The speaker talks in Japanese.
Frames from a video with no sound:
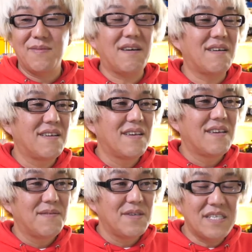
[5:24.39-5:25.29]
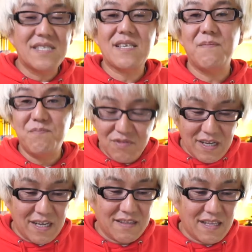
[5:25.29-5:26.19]
まあ、1日3分
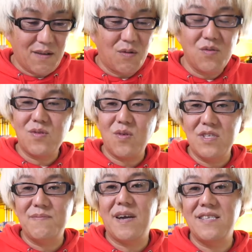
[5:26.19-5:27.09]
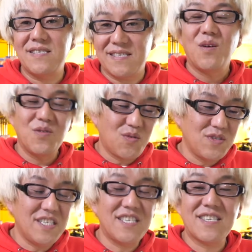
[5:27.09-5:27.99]
間やって、本当に毎日、本当
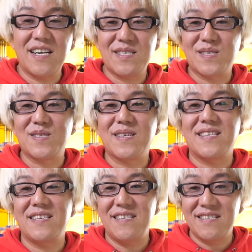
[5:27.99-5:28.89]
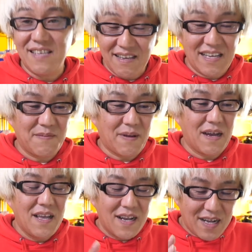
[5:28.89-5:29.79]
に1ヶ月続けていただければ、
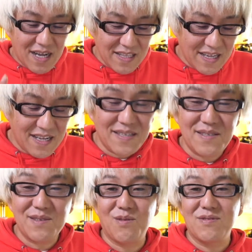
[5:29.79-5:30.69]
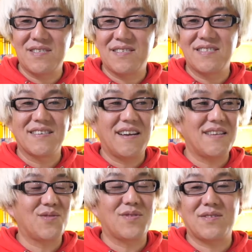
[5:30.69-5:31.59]
必ずご自身
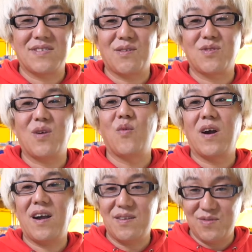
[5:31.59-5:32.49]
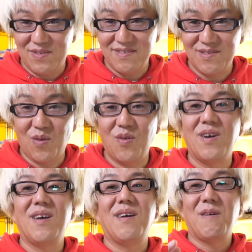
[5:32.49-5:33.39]
が上達したことがわかると
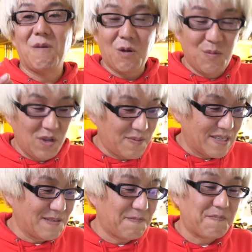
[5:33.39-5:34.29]
思います。